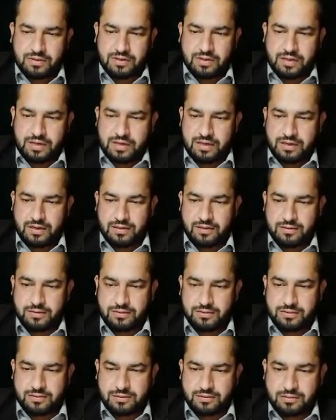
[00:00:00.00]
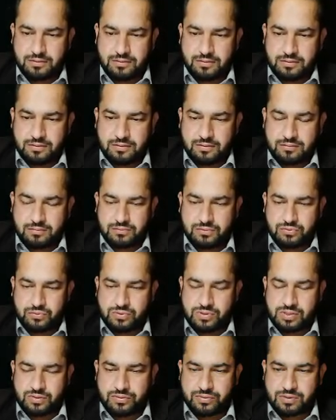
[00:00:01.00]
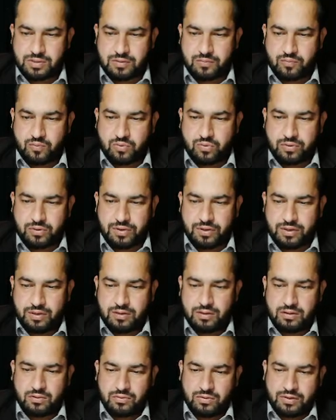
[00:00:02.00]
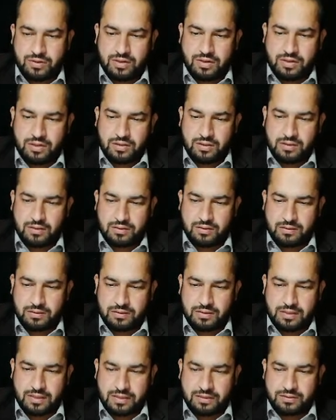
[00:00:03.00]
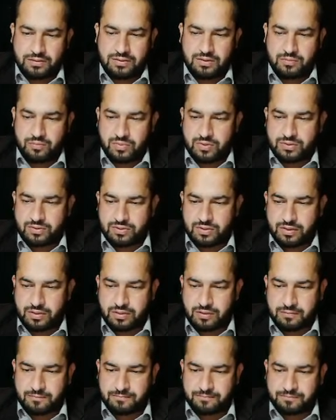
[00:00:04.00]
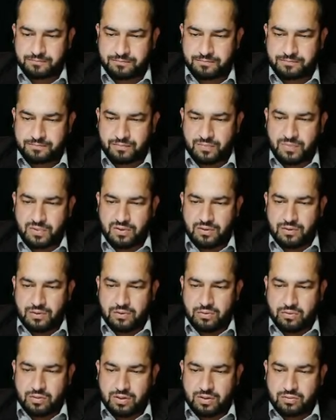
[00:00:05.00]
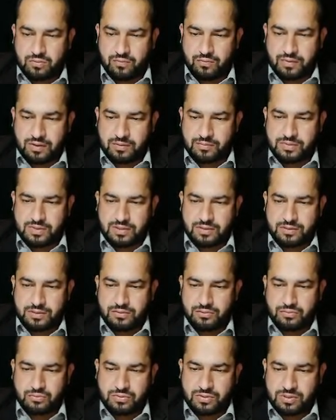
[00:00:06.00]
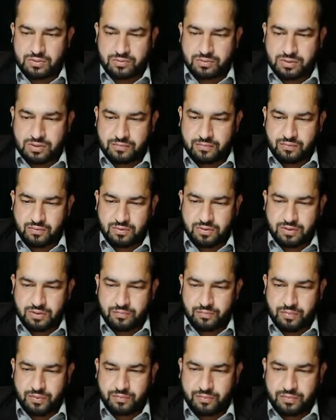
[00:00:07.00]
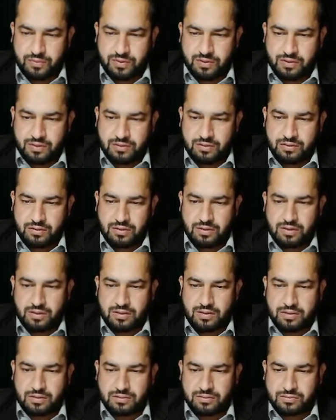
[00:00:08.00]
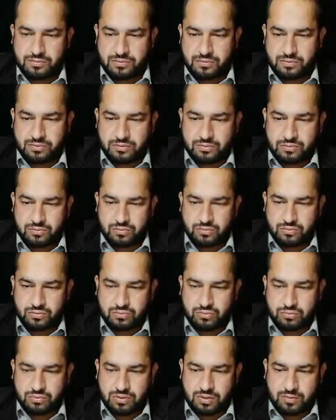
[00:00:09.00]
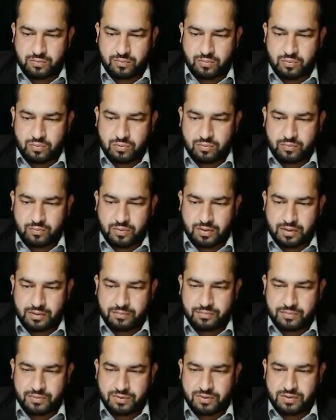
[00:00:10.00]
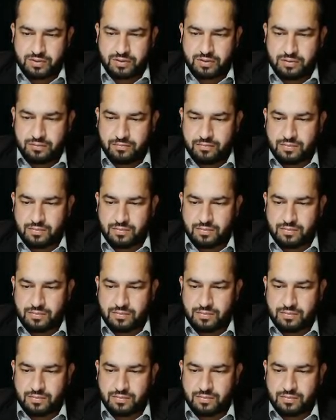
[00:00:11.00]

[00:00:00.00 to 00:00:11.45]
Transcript: एंड टू सेवन ज़ार फोर्टीन और ये नाइनटीन बन जाएगा ओके टू फाइव ज़ार टेन टू सेवन ज़ार फोर्टीन फिफ्टीन एंड टू टू ज़ार फोर फाइव ठीक है